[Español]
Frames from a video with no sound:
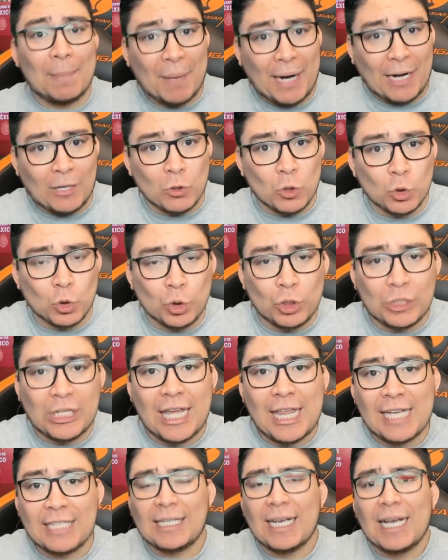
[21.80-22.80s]
para todos
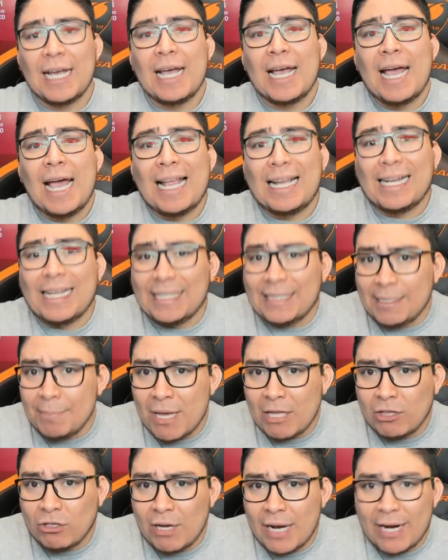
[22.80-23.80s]
ustedes, el
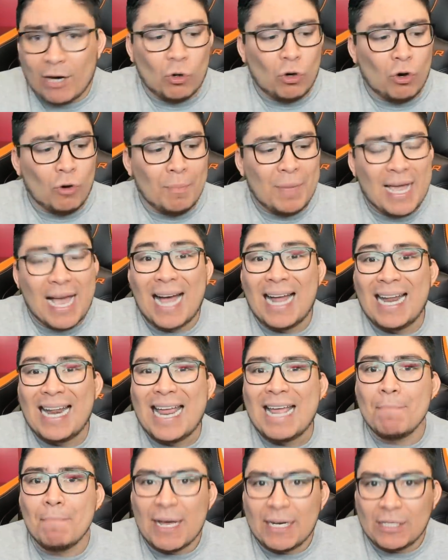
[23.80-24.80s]
crecimiento de la economía, la
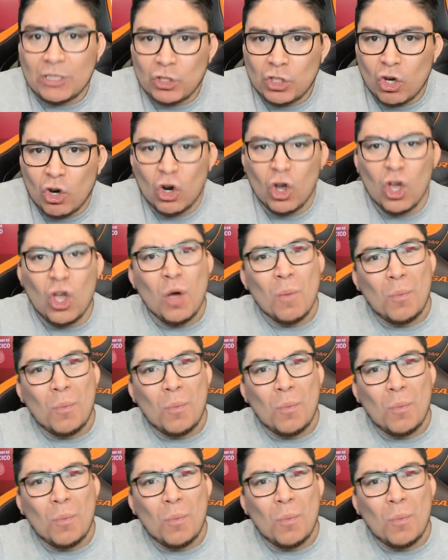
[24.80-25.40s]
inversión,